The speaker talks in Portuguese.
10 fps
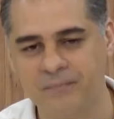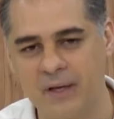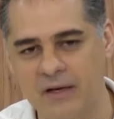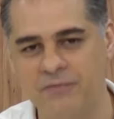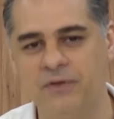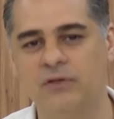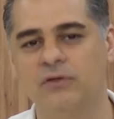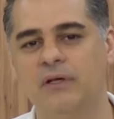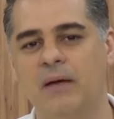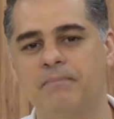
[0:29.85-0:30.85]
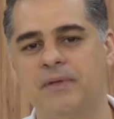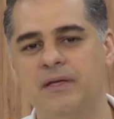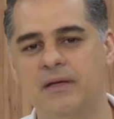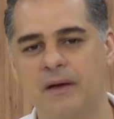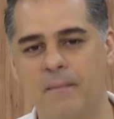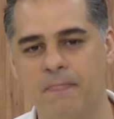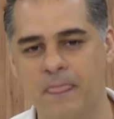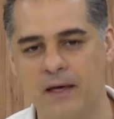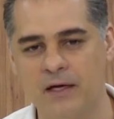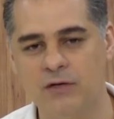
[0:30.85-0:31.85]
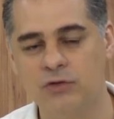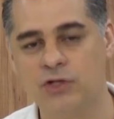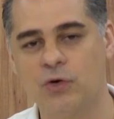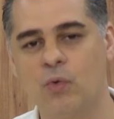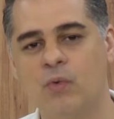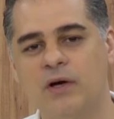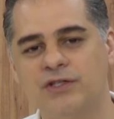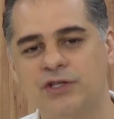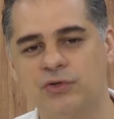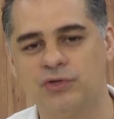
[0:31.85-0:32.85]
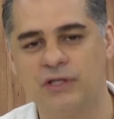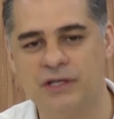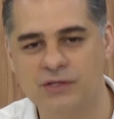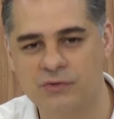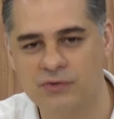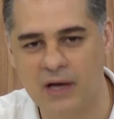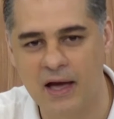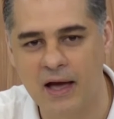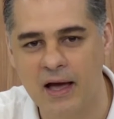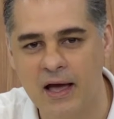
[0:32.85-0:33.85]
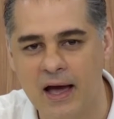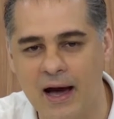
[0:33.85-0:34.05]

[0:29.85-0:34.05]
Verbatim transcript: na fitoterapia e no Qigong a gente utiliza os, a,